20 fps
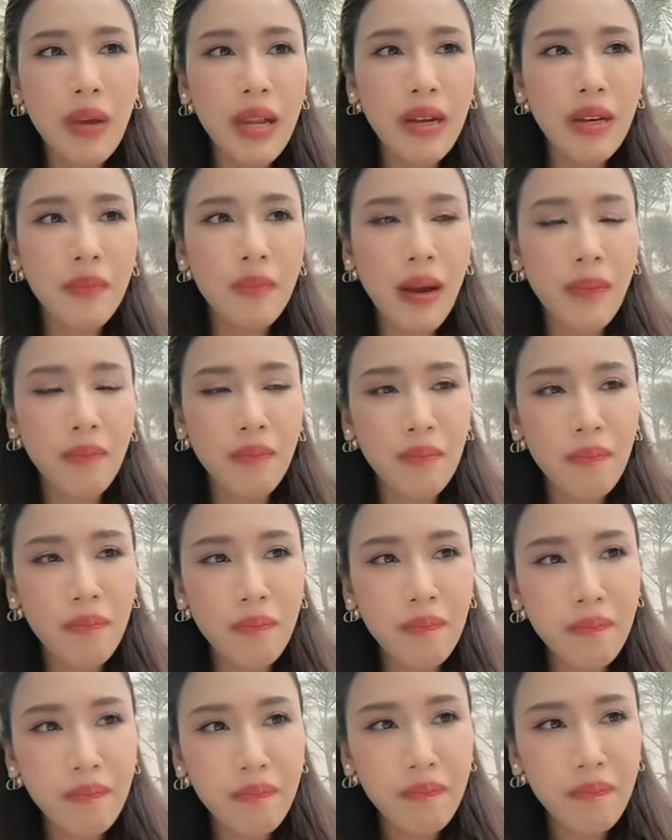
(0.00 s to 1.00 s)
เป็นแบบ
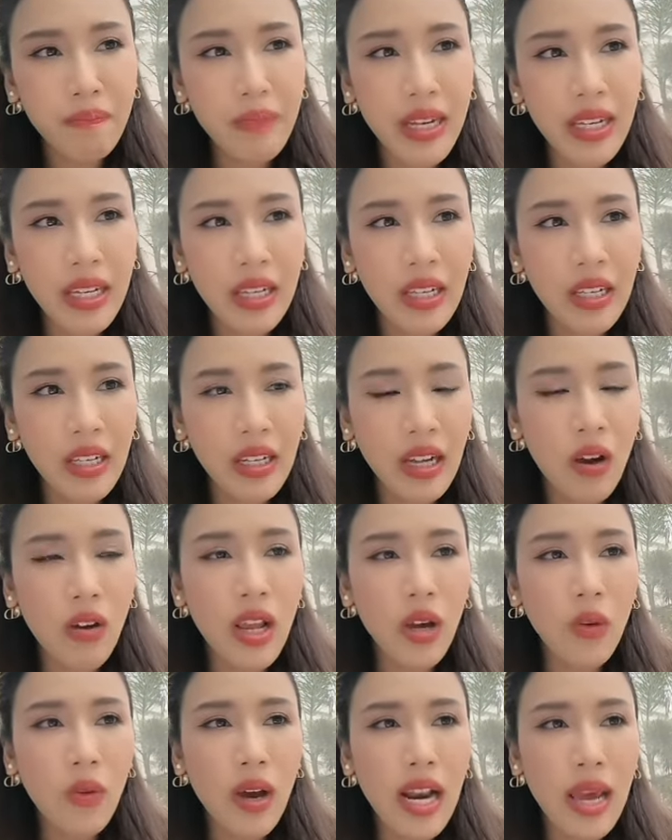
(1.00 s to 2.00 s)
เป็น
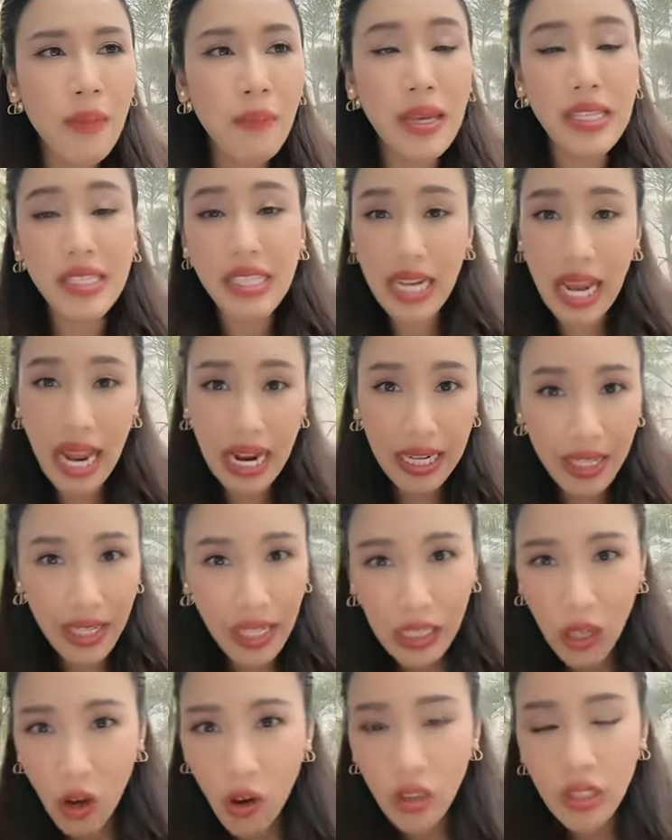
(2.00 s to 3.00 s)
เขาเรียกว่าอะไรเป็นสถาน
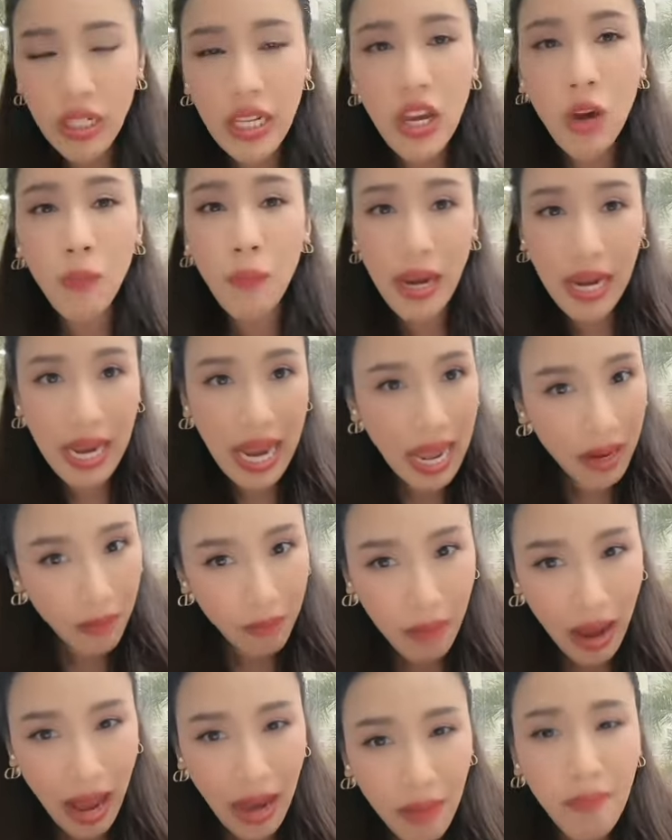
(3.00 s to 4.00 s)
ที่ท่องเที่ยวเป็นแล
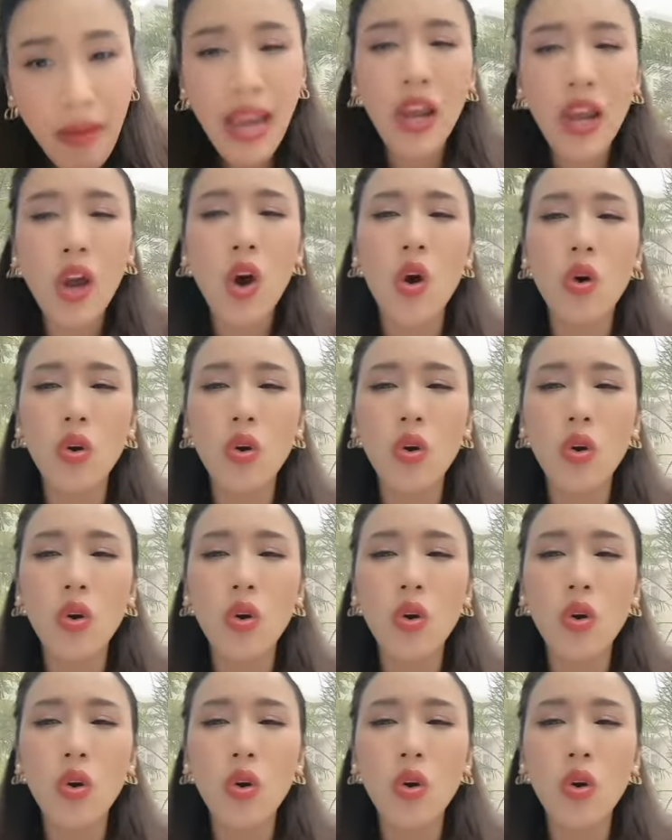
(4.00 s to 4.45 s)
นด์มาร์คใหม่